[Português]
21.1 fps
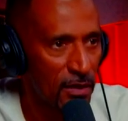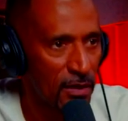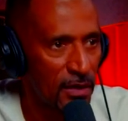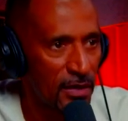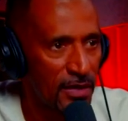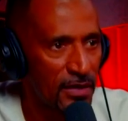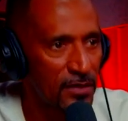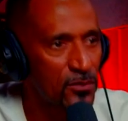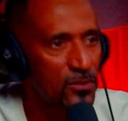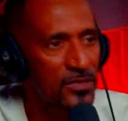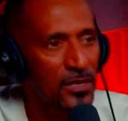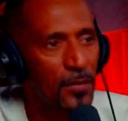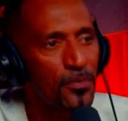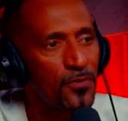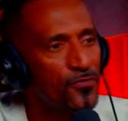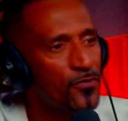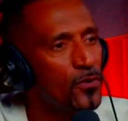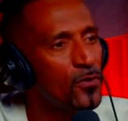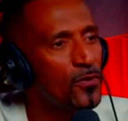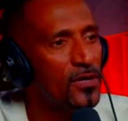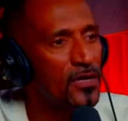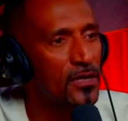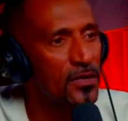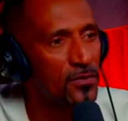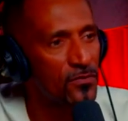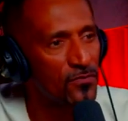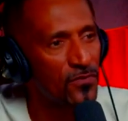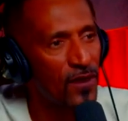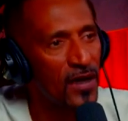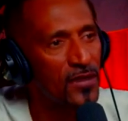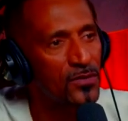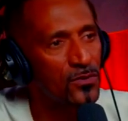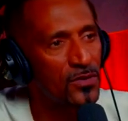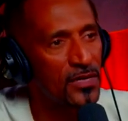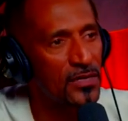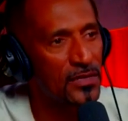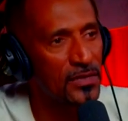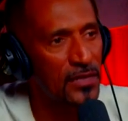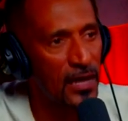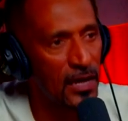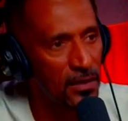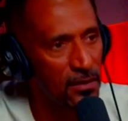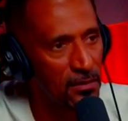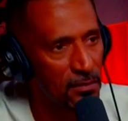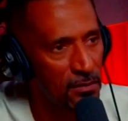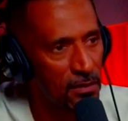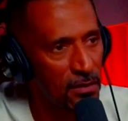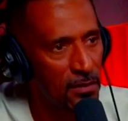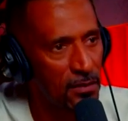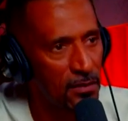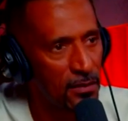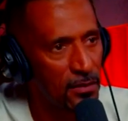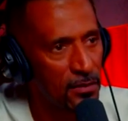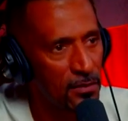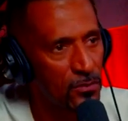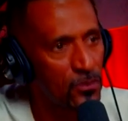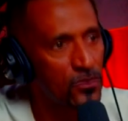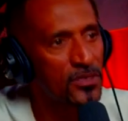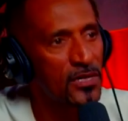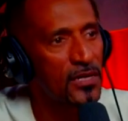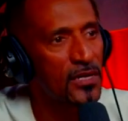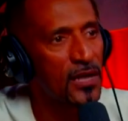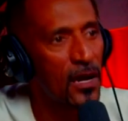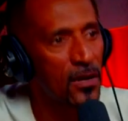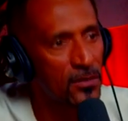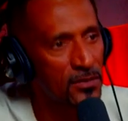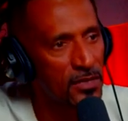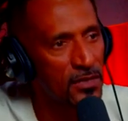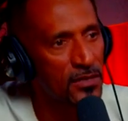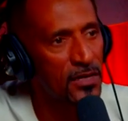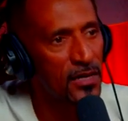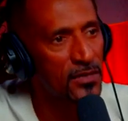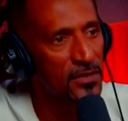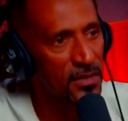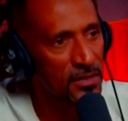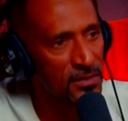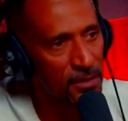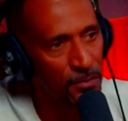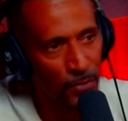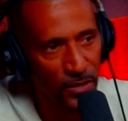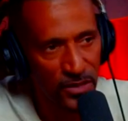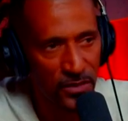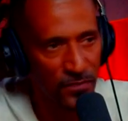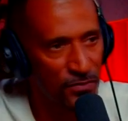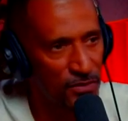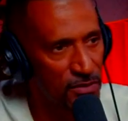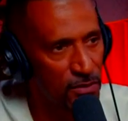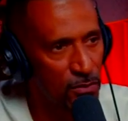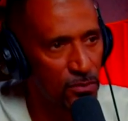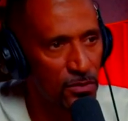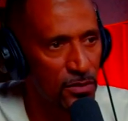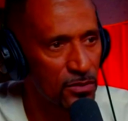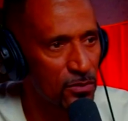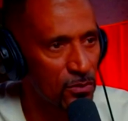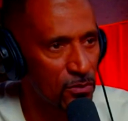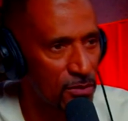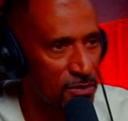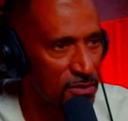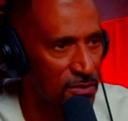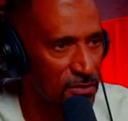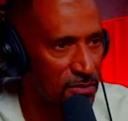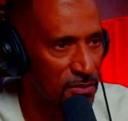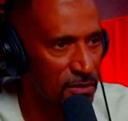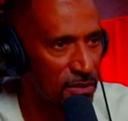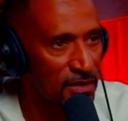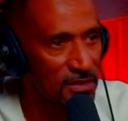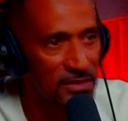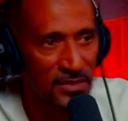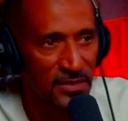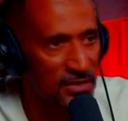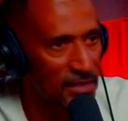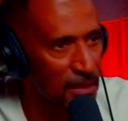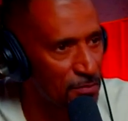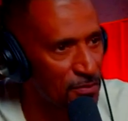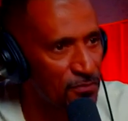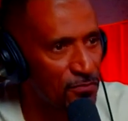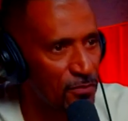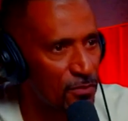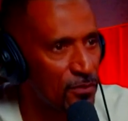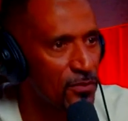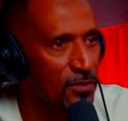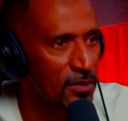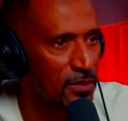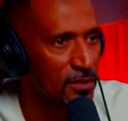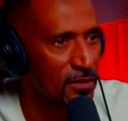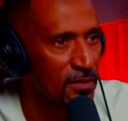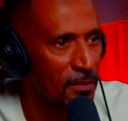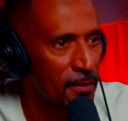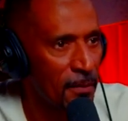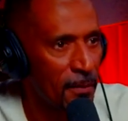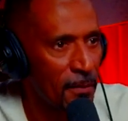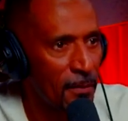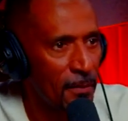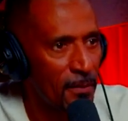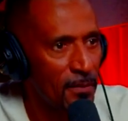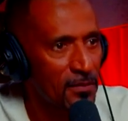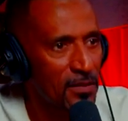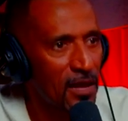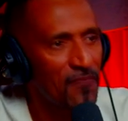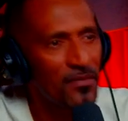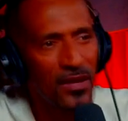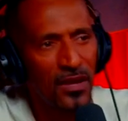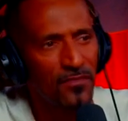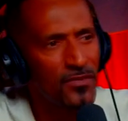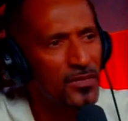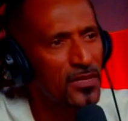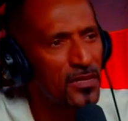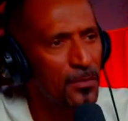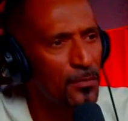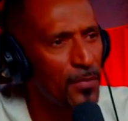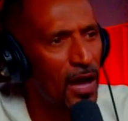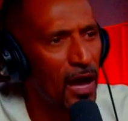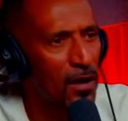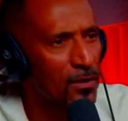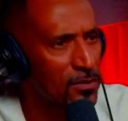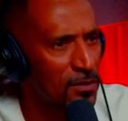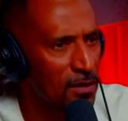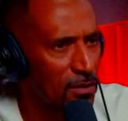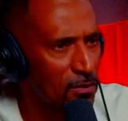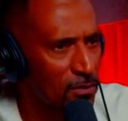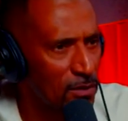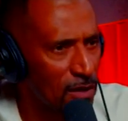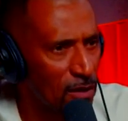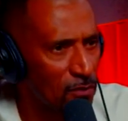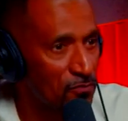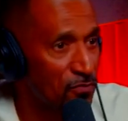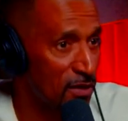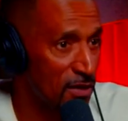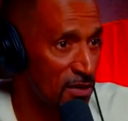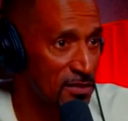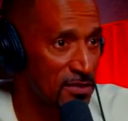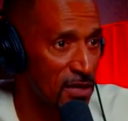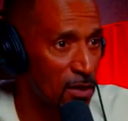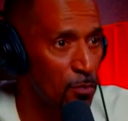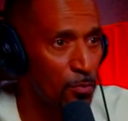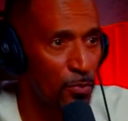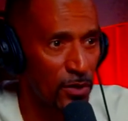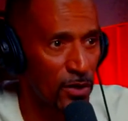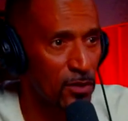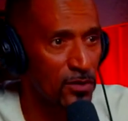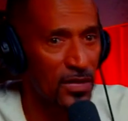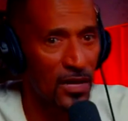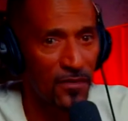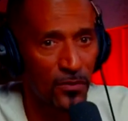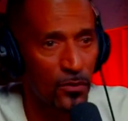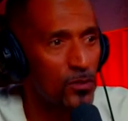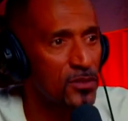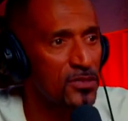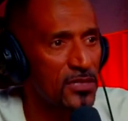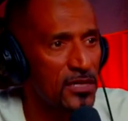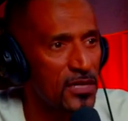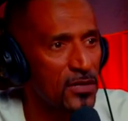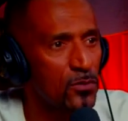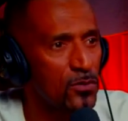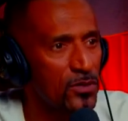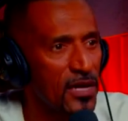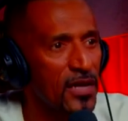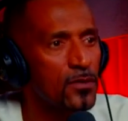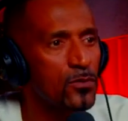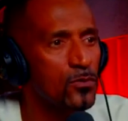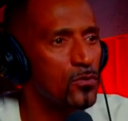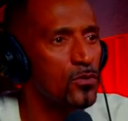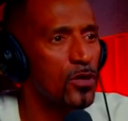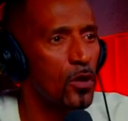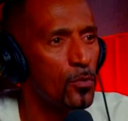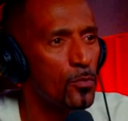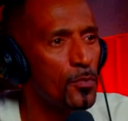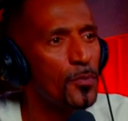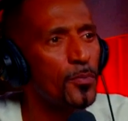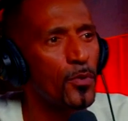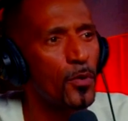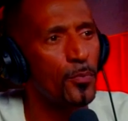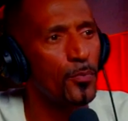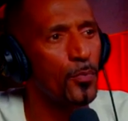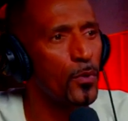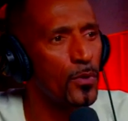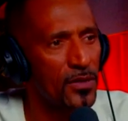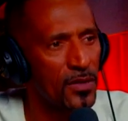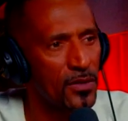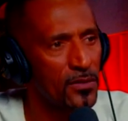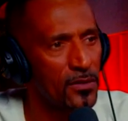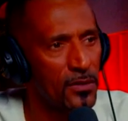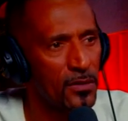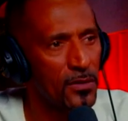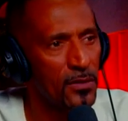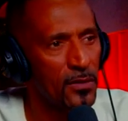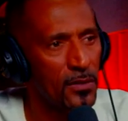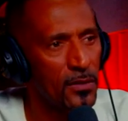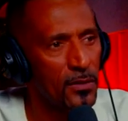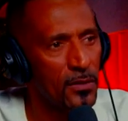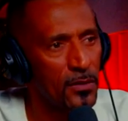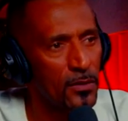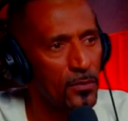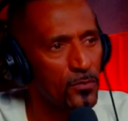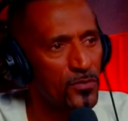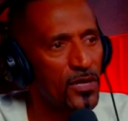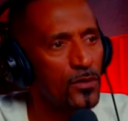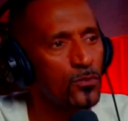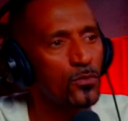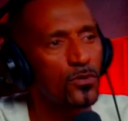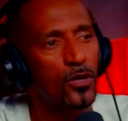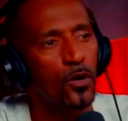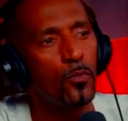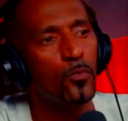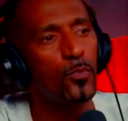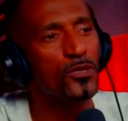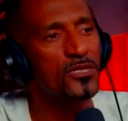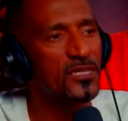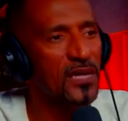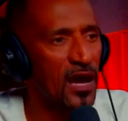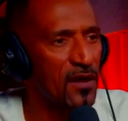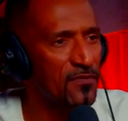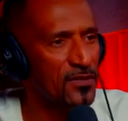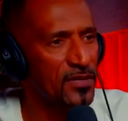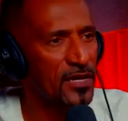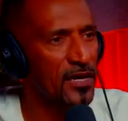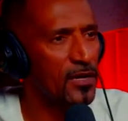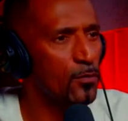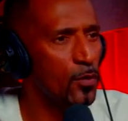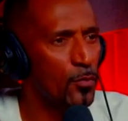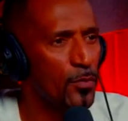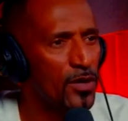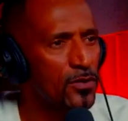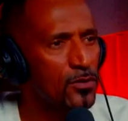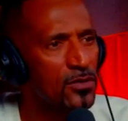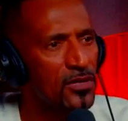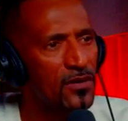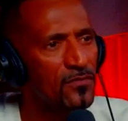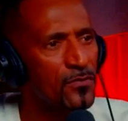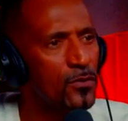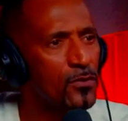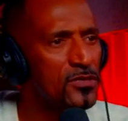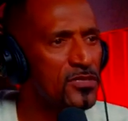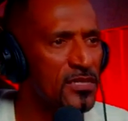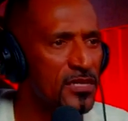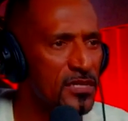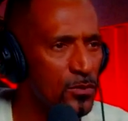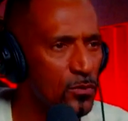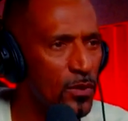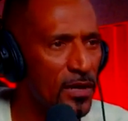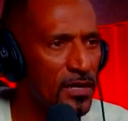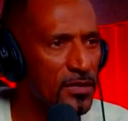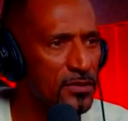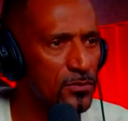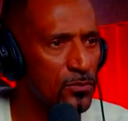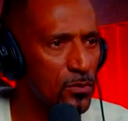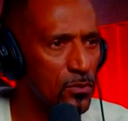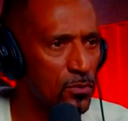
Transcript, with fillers: Isso sempre foi o Rick. Faz o que tem, no cenário que você tem até que você possa fazer outras coisas. Esse sempre foi o Rick. Tava lá vendendo minha água, tranquilão, felizão, porque eu tava conseguindo dentro do que eu me propunha, dentro do que eu buscava naquele momento, eu tava conseguindo êxito.